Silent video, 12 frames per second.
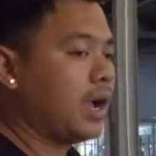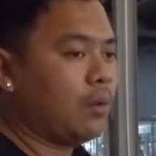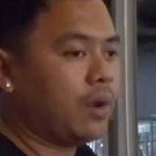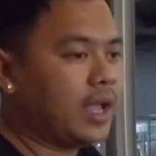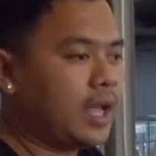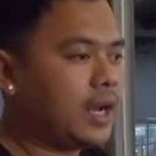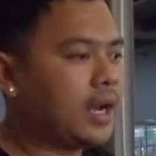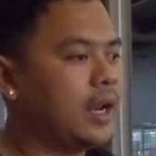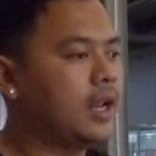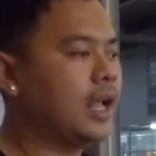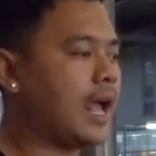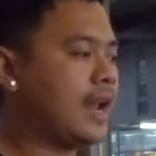Yamaha WR
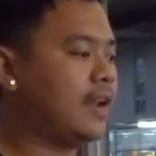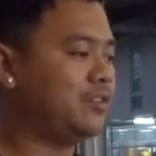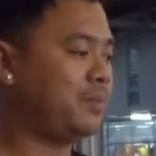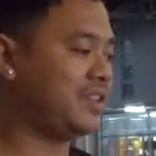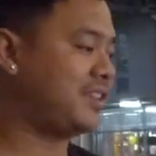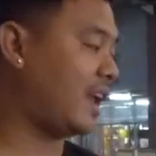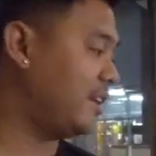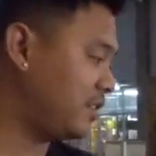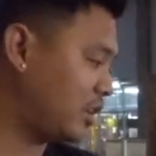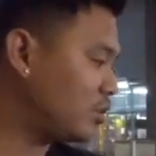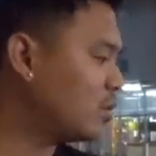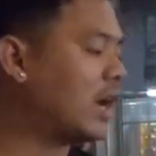ada
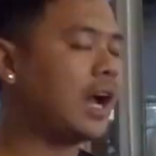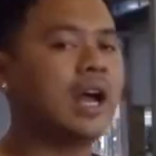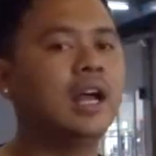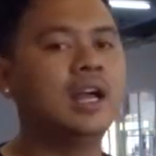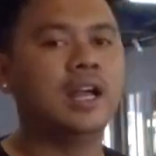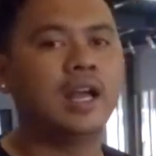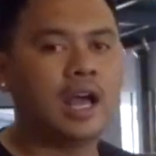spesialisnya juga